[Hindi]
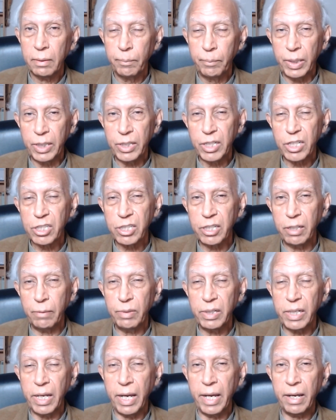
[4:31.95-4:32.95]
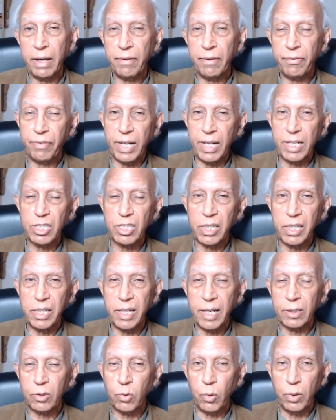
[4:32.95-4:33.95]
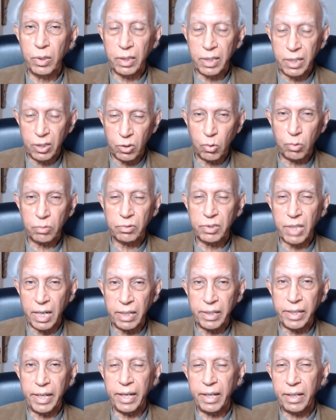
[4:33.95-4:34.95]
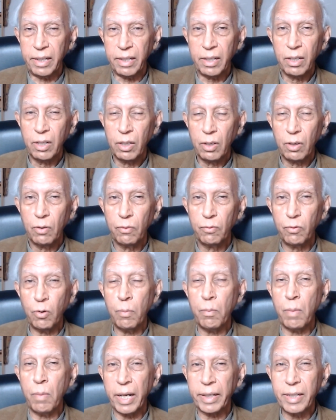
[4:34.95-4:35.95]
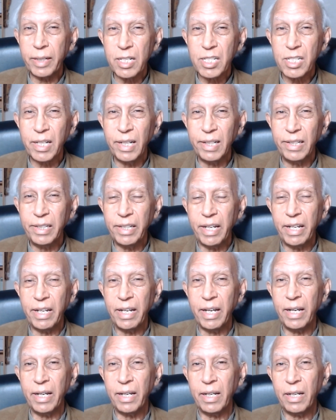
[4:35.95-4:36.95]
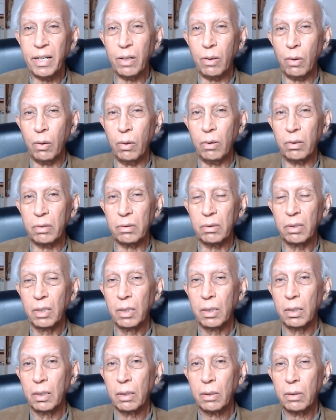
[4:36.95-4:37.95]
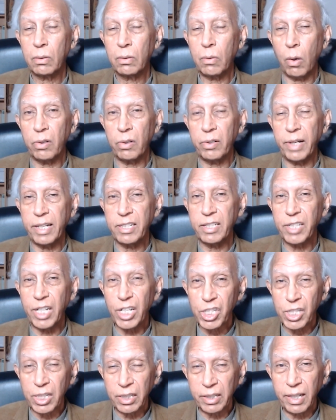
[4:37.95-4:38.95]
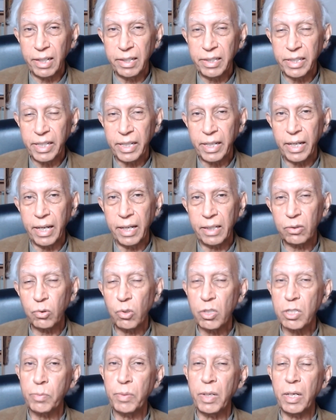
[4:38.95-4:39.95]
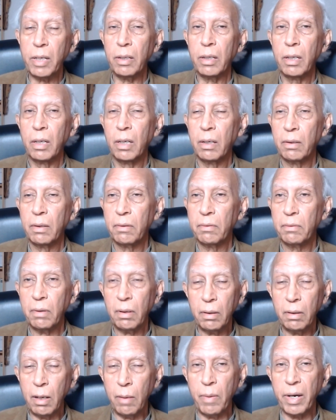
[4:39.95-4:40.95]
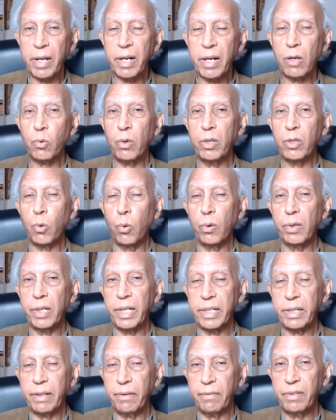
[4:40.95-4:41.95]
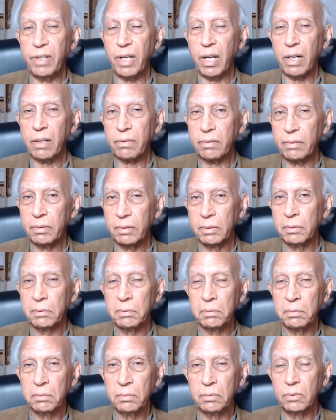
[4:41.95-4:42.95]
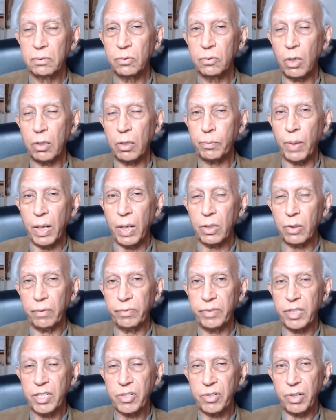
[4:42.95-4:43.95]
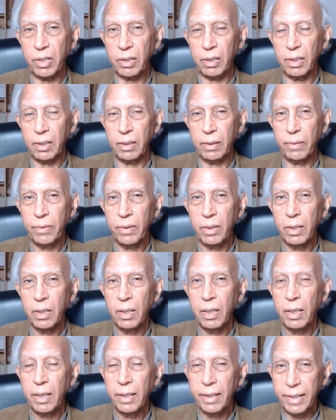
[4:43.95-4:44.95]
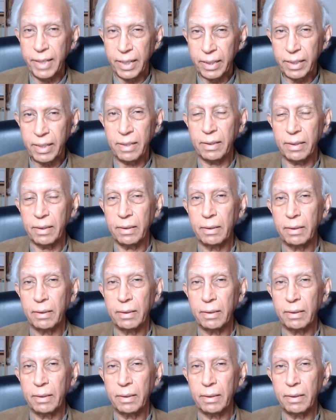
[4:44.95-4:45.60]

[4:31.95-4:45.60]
ब्रिटिश की भी है फ्रेंच की है तो इनकी जो जंग है वो मार्केट्स के लिए है और कॉलोनाइजेशन के लिए है तो इसमें हमारा कोई रोल नहीं है वी आर नॉट पार्ट ऑफ द स्ट्रगल लेकिन